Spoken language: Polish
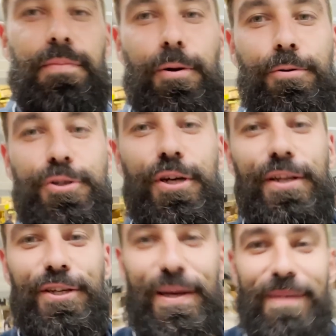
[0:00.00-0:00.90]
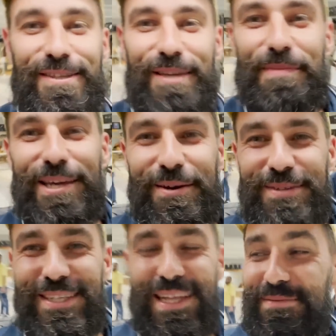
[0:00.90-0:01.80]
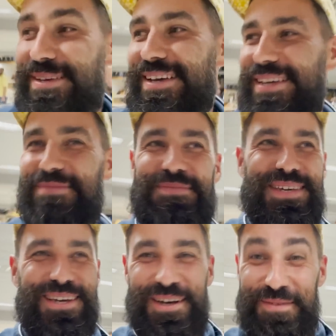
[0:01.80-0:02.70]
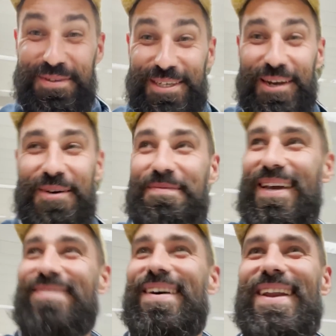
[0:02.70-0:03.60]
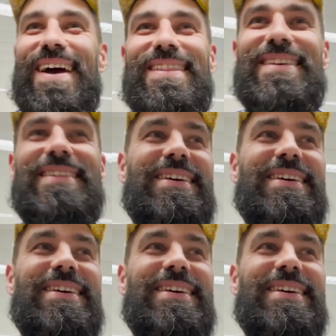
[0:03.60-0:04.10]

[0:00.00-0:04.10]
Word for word: Pokłócili się, patrzcie, biją się tam, biją się o mnie wariaty.